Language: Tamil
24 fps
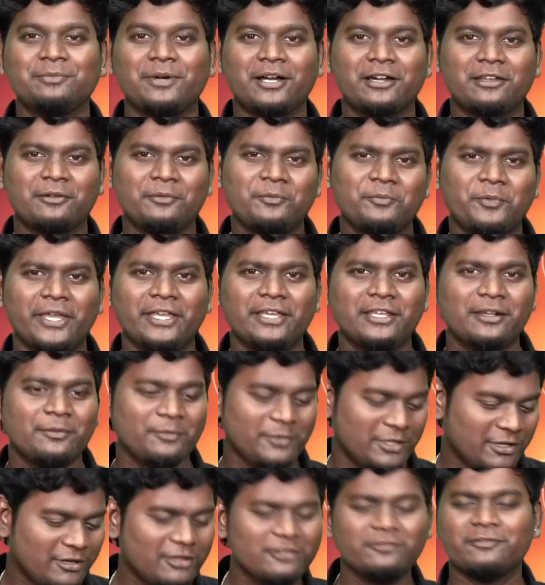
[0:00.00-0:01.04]
பார்க்குறப்ப
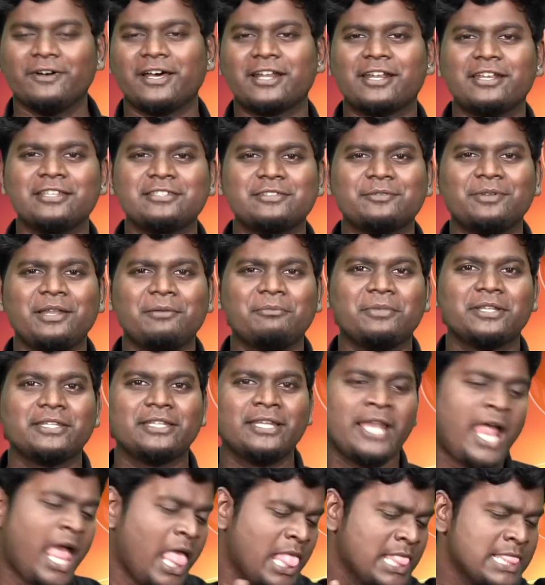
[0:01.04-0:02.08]
பயங்கரமாக இருக்குது அது வரலட்சுமிலாம்
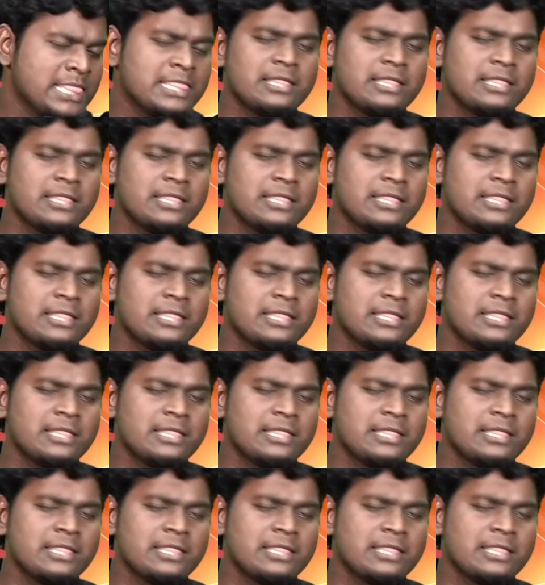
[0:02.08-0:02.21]
பார்த்தீங்கன்னா